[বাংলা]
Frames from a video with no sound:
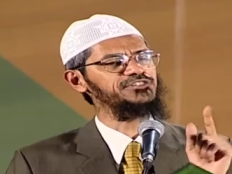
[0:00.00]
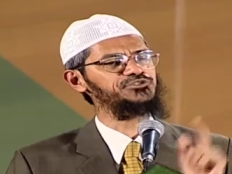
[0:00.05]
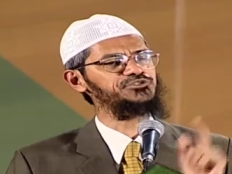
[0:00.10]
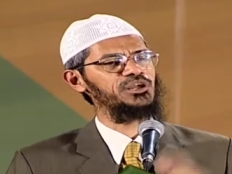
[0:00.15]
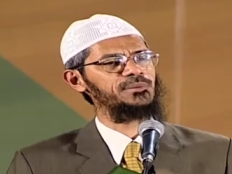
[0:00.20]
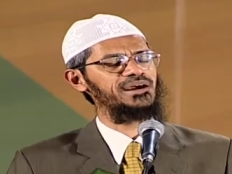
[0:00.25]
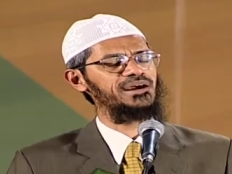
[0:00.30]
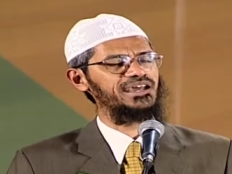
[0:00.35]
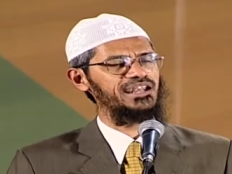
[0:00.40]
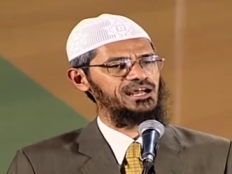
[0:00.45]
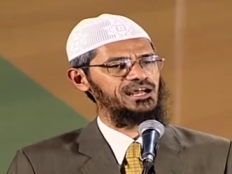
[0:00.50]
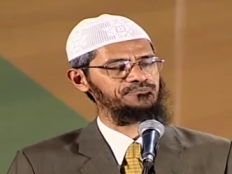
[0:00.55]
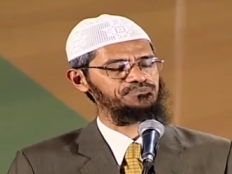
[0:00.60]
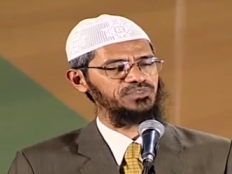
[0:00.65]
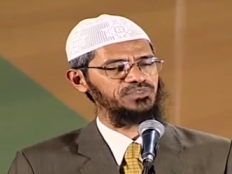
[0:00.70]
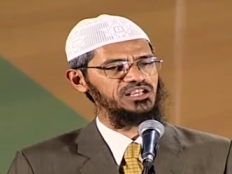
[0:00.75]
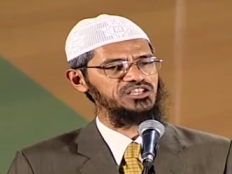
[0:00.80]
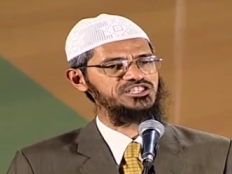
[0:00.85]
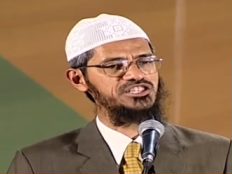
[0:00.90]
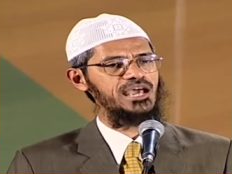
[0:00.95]
সুরা বাকারা
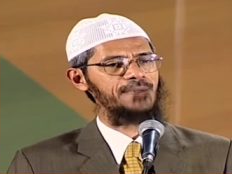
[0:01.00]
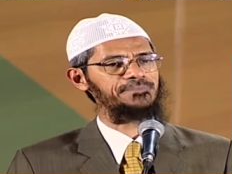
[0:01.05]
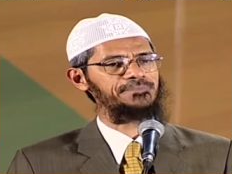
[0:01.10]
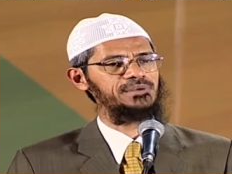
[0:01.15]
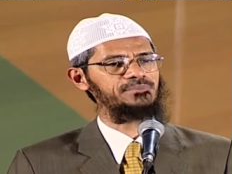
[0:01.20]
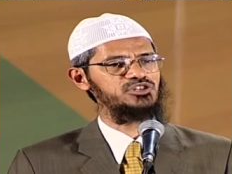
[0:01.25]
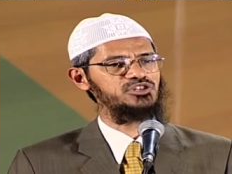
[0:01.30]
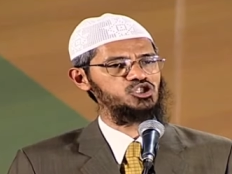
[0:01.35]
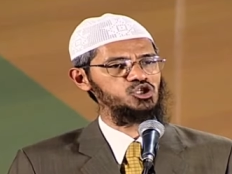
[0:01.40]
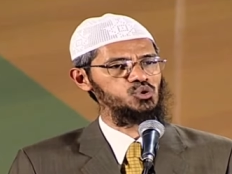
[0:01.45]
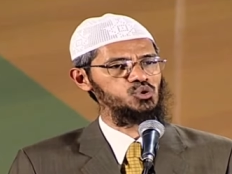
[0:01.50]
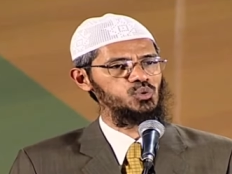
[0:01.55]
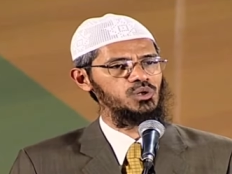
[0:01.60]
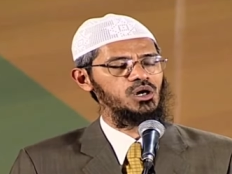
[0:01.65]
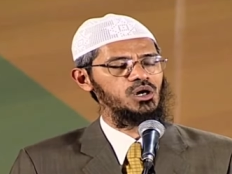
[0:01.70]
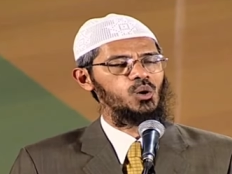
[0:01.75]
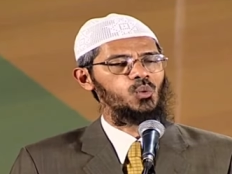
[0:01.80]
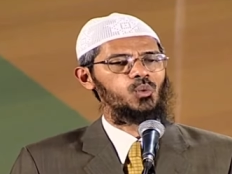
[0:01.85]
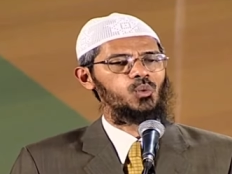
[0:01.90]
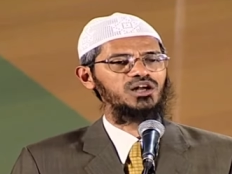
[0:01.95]
অধ্যায় নম্বর দুই
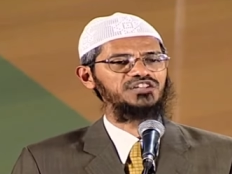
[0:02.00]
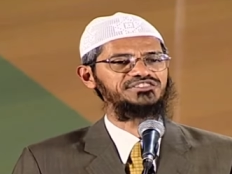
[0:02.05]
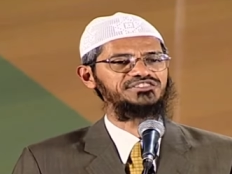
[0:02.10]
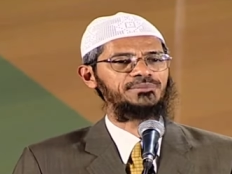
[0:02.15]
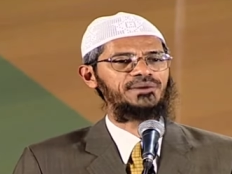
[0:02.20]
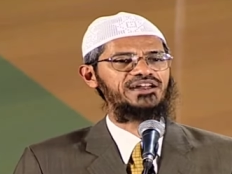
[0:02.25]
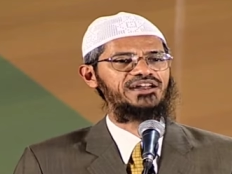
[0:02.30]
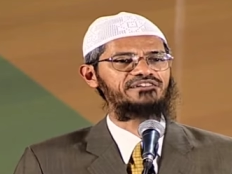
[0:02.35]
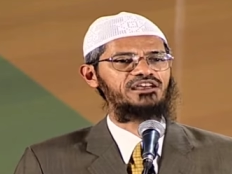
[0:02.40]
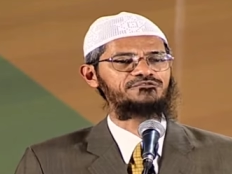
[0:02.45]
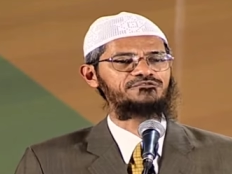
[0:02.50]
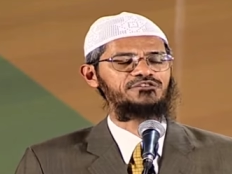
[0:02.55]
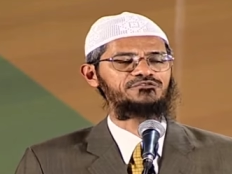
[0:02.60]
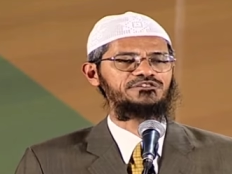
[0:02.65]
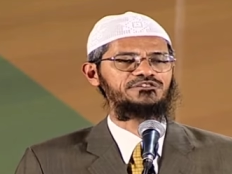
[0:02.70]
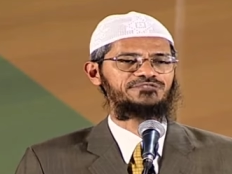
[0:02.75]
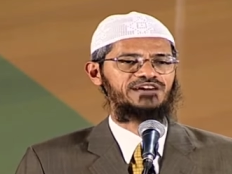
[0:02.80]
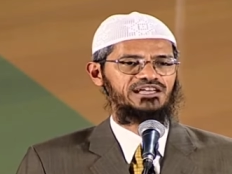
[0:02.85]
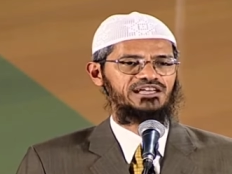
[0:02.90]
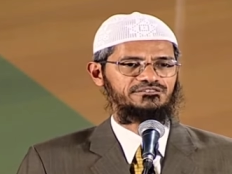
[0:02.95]
আয়াত নম্বর একশো
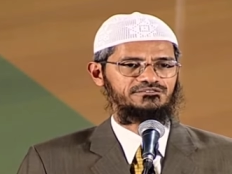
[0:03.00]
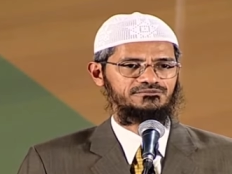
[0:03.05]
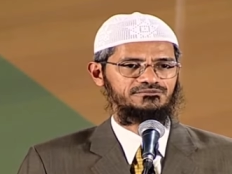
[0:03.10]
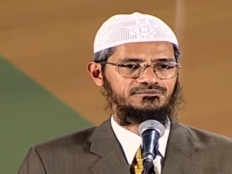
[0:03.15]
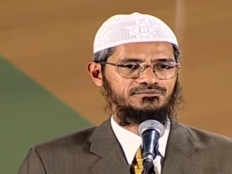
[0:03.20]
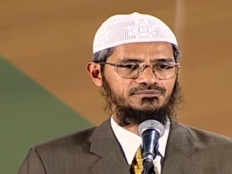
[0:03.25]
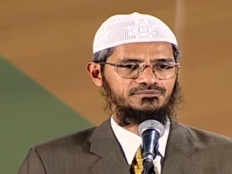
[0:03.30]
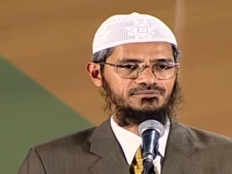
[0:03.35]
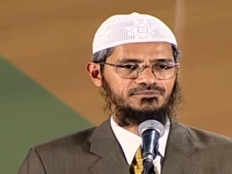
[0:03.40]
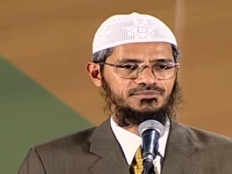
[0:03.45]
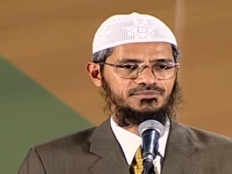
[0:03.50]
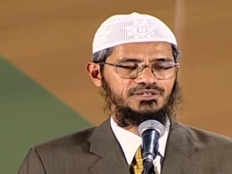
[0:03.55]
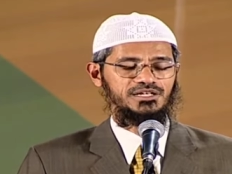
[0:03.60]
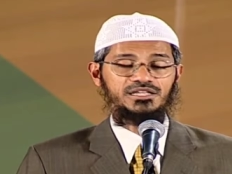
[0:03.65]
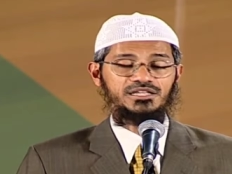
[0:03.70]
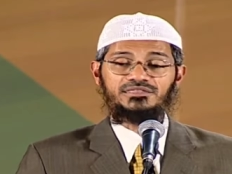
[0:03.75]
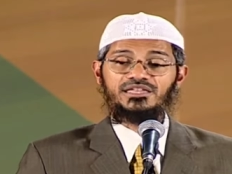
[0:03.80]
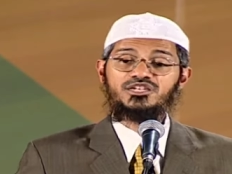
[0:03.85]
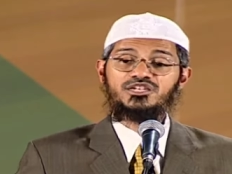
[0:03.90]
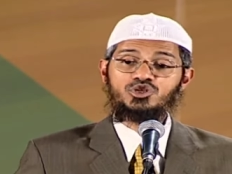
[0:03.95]
পঞ্চান্ন
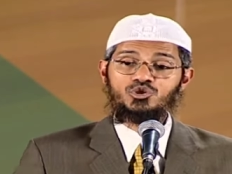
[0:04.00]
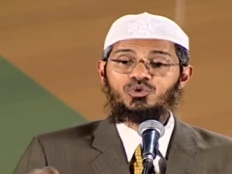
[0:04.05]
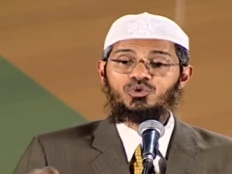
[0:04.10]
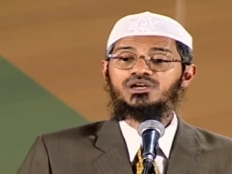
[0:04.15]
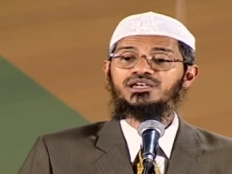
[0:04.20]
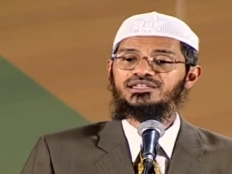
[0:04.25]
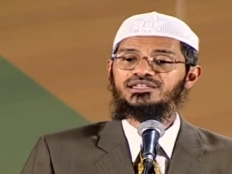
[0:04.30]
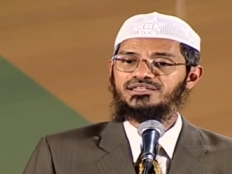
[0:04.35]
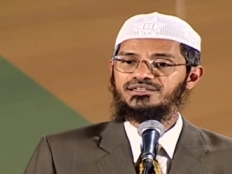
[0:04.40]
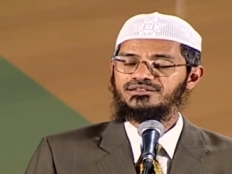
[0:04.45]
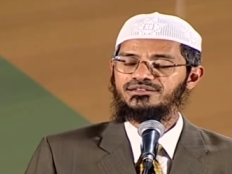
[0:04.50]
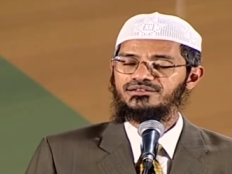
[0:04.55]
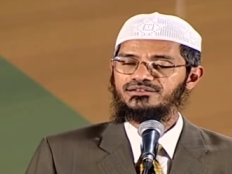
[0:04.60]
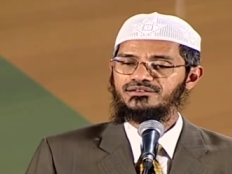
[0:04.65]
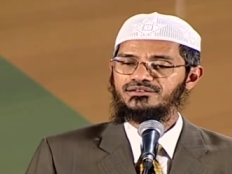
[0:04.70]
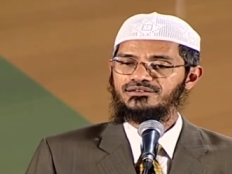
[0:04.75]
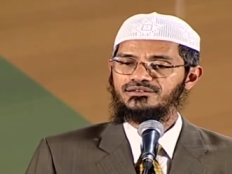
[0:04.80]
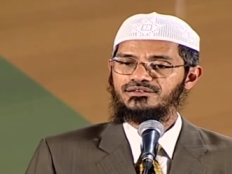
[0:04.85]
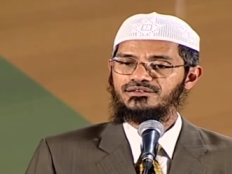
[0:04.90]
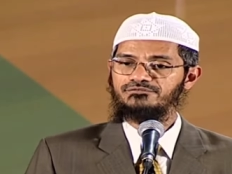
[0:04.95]
আমি অবশ্যই
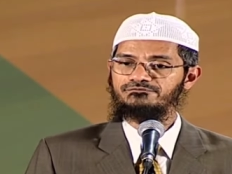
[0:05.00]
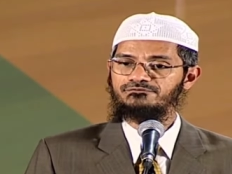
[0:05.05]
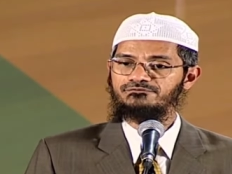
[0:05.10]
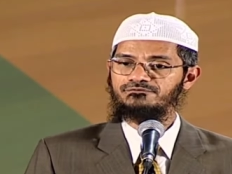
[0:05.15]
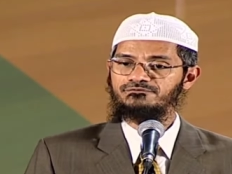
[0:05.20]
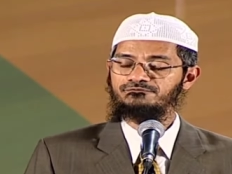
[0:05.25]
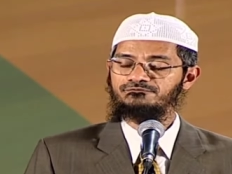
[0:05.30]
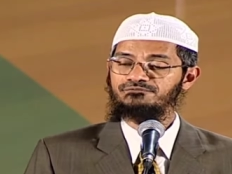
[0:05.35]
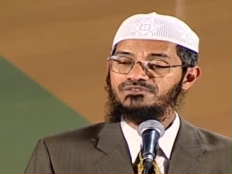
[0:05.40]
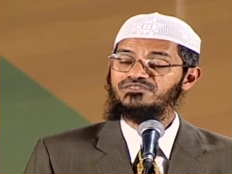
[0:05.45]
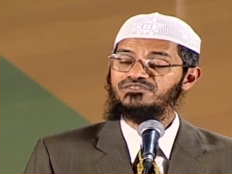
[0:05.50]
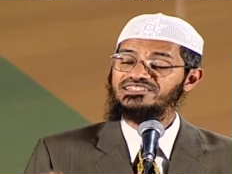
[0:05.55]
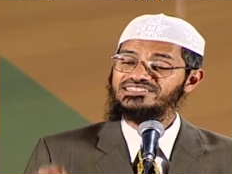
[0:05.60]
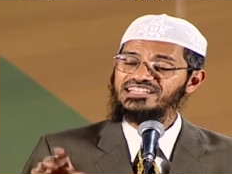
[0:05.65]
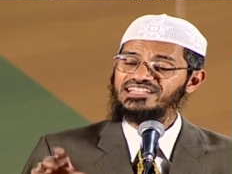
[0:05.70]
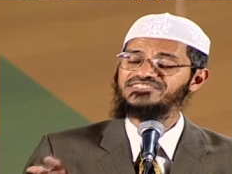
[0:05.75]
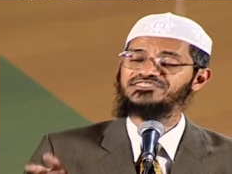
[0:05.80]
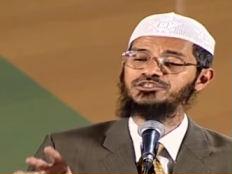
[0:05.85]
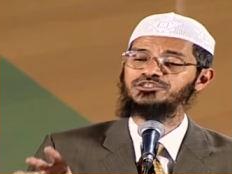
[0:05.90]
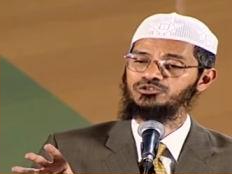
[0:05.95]
তোমাদের
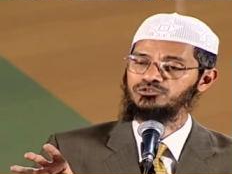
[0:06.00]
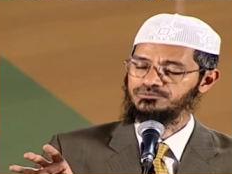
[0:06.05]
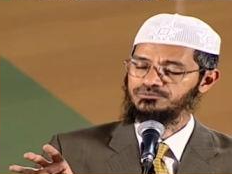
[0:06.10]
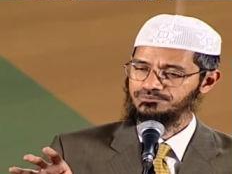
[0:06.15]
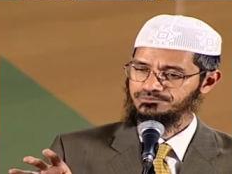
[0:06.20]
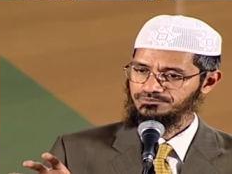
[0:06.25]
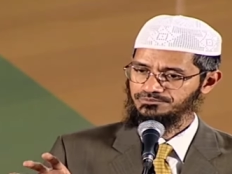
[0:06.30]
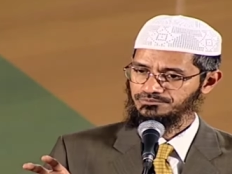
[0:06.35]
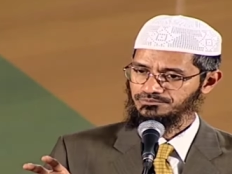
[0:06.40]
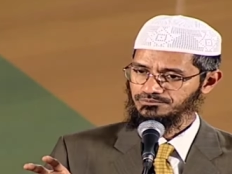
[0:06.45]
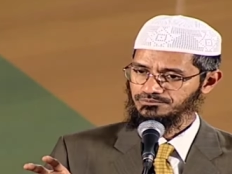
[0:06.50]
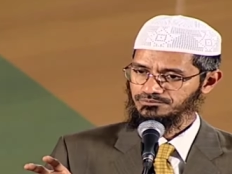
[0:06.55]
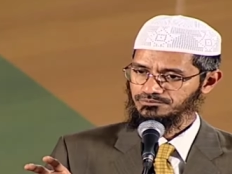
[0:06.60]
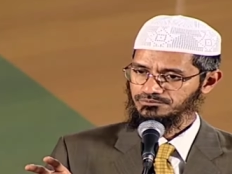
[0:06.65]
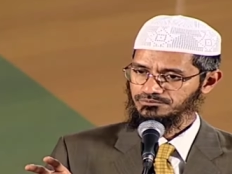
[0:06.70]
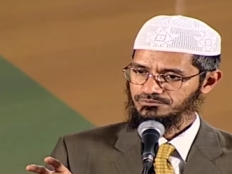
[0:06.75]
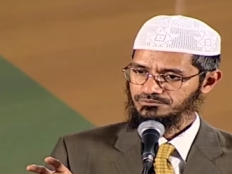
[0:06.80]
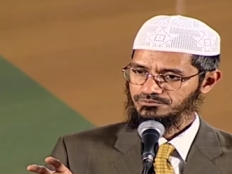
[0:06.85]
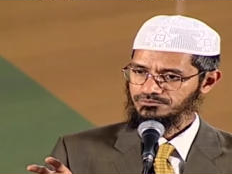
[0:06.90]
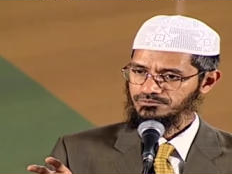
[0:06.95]
পরীক্ষা করব
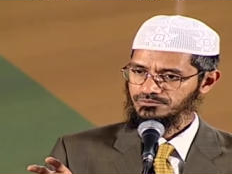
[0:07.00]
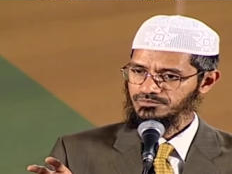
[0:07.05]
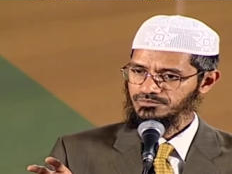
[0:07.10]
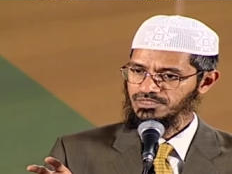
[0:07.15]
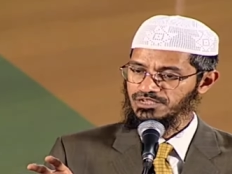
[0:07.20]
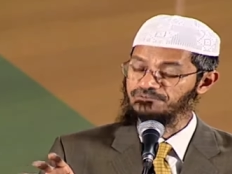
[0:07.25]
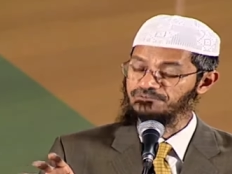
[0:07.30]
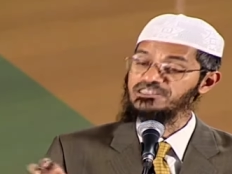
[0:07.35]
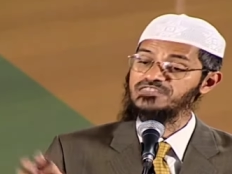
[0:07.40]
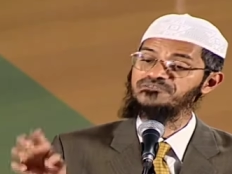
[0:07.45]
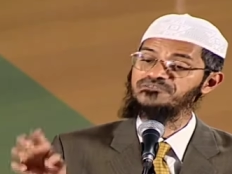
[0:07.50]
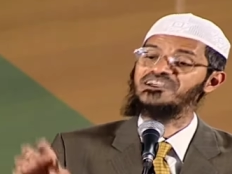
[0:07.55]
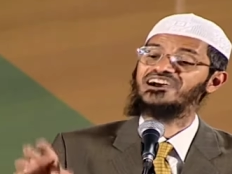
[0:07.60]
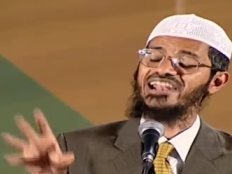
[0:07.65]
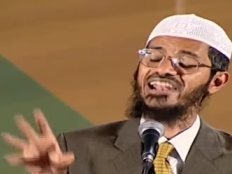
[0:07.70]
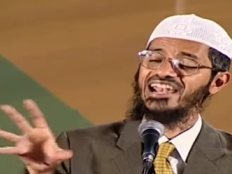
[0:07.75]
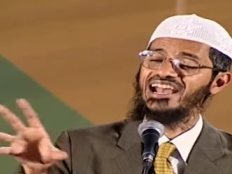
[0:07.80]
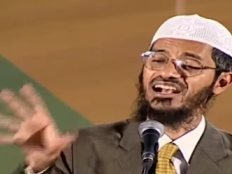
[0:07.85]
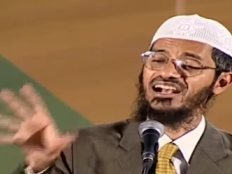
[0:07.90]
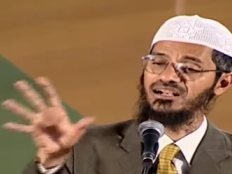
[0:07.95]
ক্ষুধার
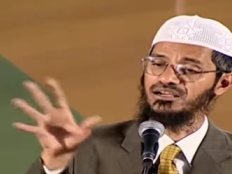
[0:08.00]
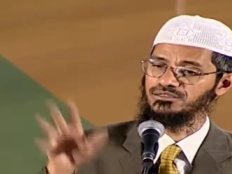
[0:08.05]
ভয়